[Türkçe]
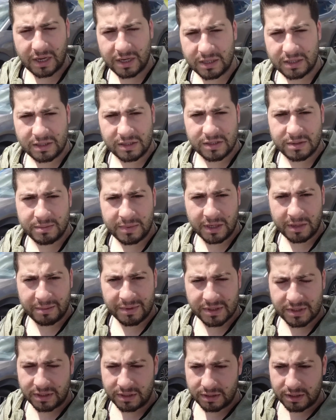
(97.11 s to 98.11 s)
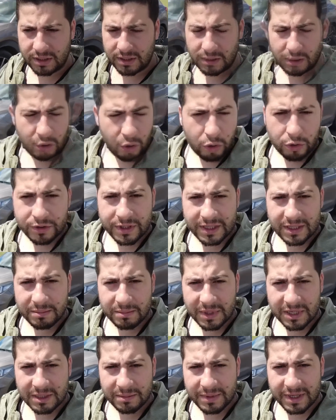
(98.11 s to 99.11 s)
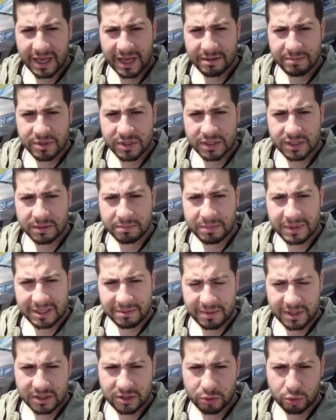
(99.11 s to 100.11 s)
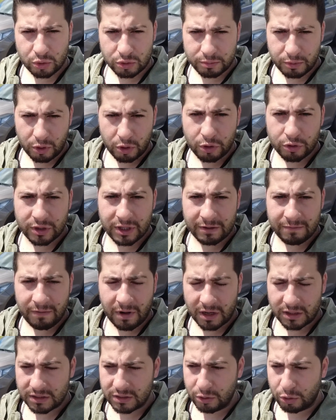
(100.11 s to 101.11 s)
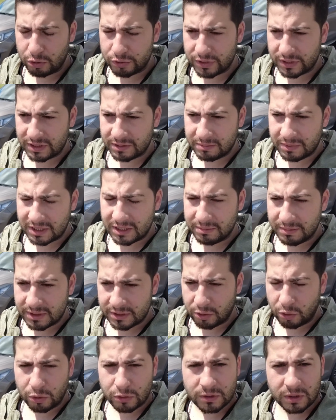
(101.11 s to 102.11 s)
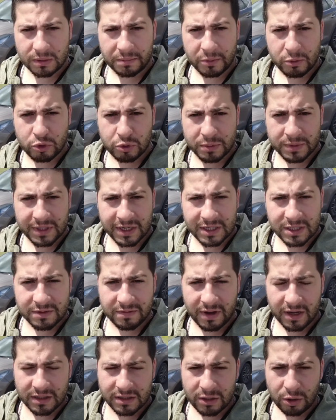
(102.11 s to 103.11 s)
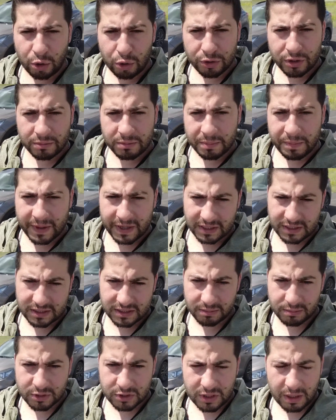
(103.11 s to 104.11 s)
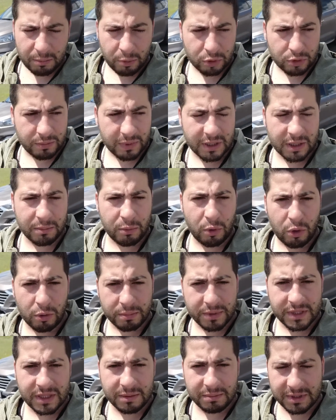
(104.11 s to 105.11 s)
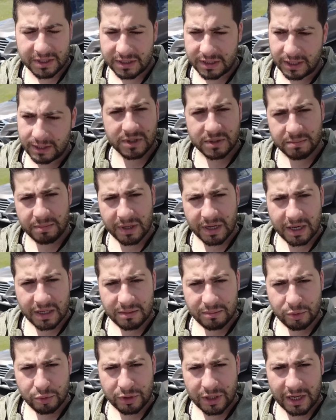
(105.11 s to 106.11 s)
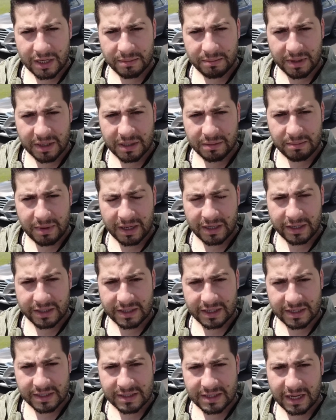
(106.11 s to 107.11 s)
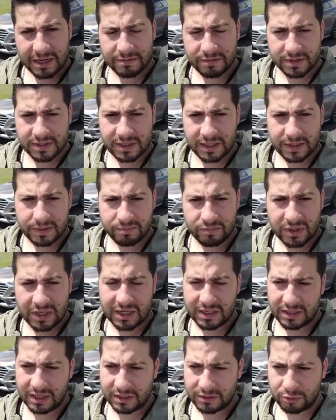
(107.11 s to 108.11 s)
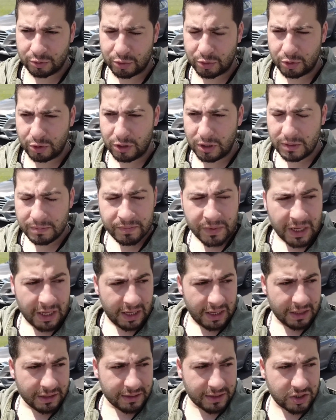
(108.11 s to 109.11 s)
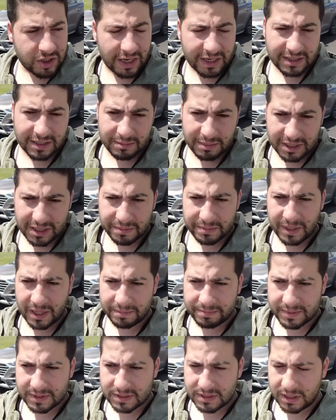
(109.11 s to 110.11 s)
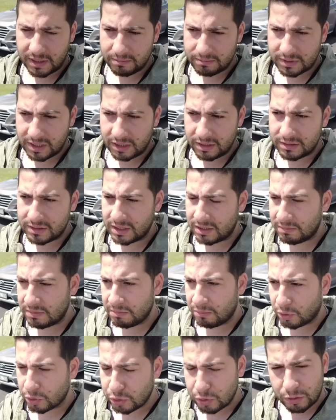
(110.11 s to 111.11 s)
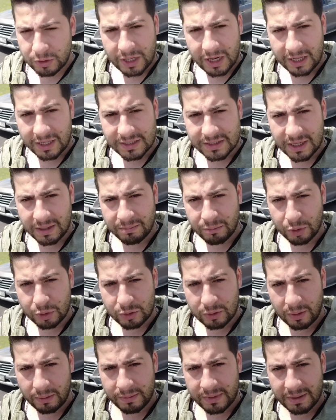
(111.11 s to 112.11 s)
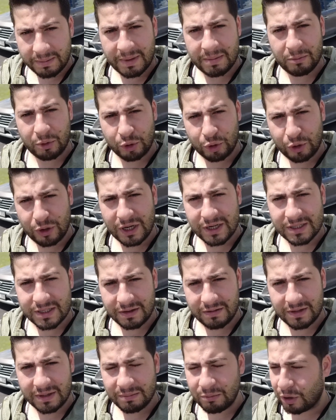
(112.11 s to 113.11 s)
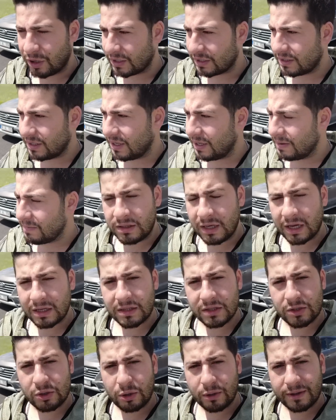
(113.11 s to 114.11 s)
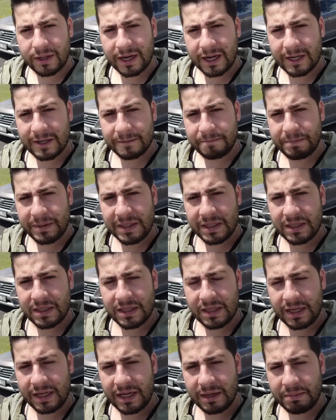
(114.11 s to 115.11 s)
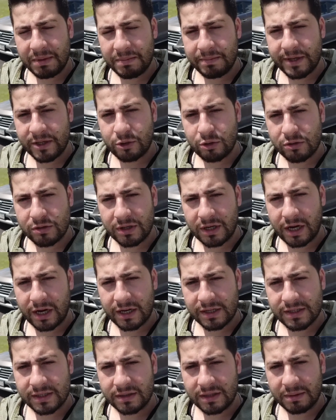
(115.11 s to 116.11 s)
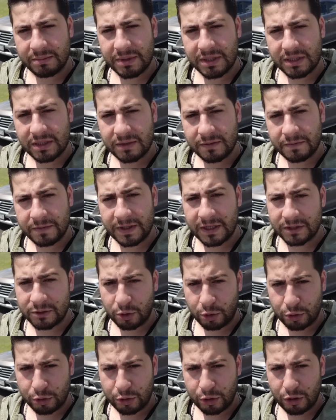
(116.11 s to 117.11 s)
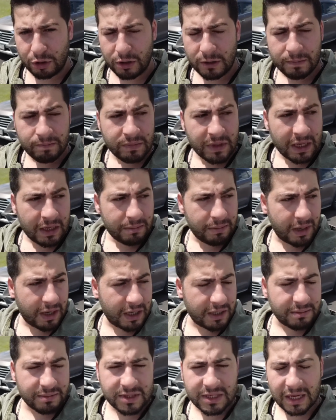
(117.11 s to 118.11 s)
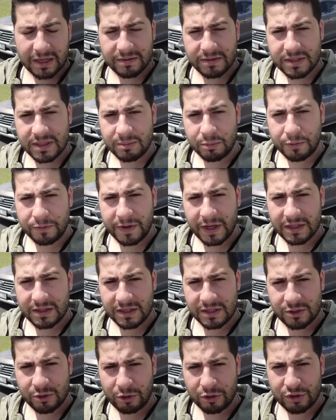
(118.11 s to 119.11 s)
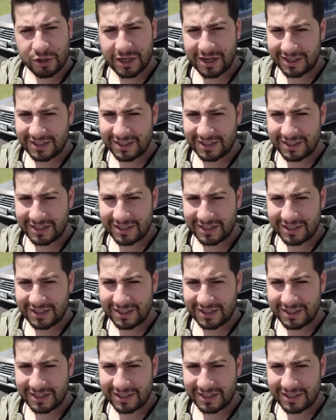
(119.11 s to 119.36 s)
Arkadaşımın arabasıydı. Honda'nın bakımı gelmişti. 1.5 turbo Honda'm vardı. Honda'nın bakımına da ortalama 3000 lira civarında Honda bir para araç demişti ama onun bakımı 10 binde birdi. Şimdi bakalım Hyundai'nin bakım maliyetleri serviste ne kadar tutuyor? Dışarıda bakım yaptırsam, kaliteli bir motor yağı alsam bu otomobile, ben motor yağı severim bu arada. Yaklaşık olarak 1000 ile 1500 lira arasında bir fiyatı oluyor. Bakalım serviste bu fiyat nasıl olacak?